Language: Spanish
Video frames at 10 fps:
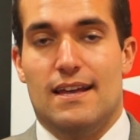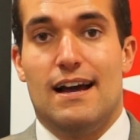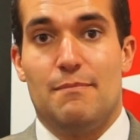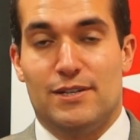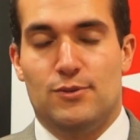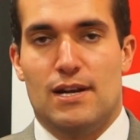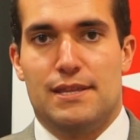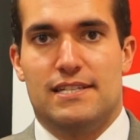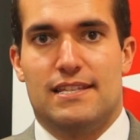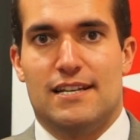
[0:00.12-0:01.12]
Apertura
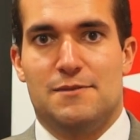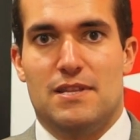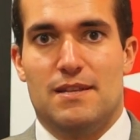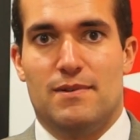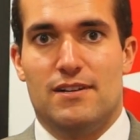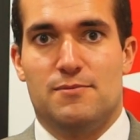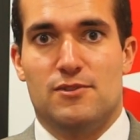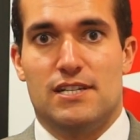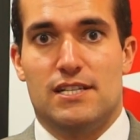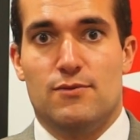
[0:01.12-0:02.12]
alcista de las principales
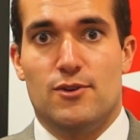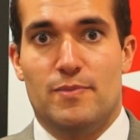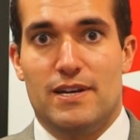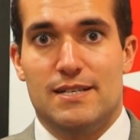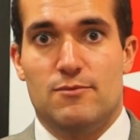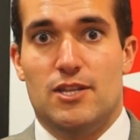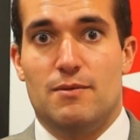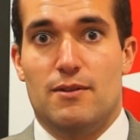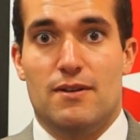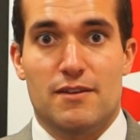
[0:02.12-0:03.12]
bolsas europeas,
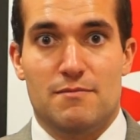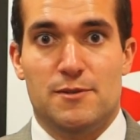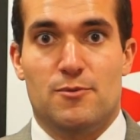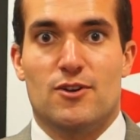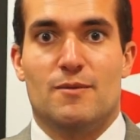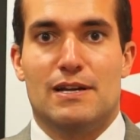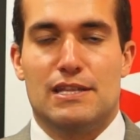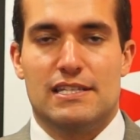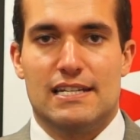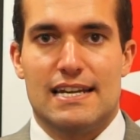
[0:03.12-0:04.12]
motivado una vez más por lo que
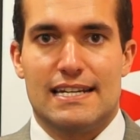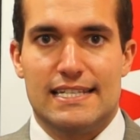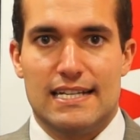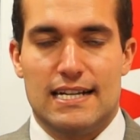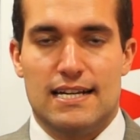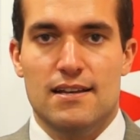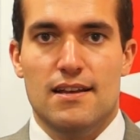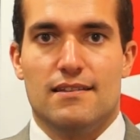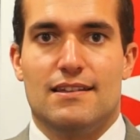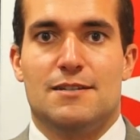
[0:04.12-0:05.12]
parece ser la resaca
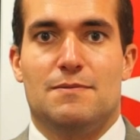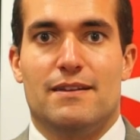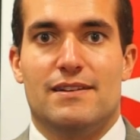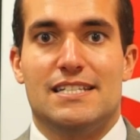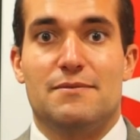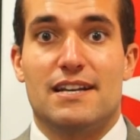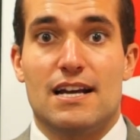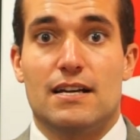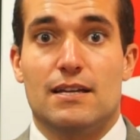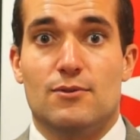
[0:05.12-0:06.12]
de las palabras de Bernanke